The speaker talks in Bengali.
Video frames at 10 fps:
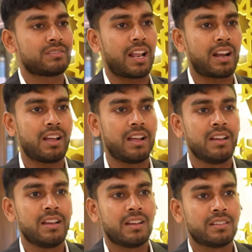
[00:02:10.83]
তারা
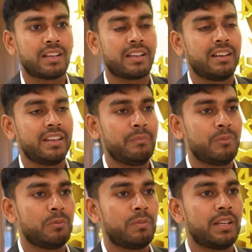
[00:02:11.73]
দেখেন
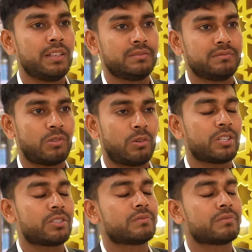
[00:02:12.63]
ইমরুল ভাই অনেক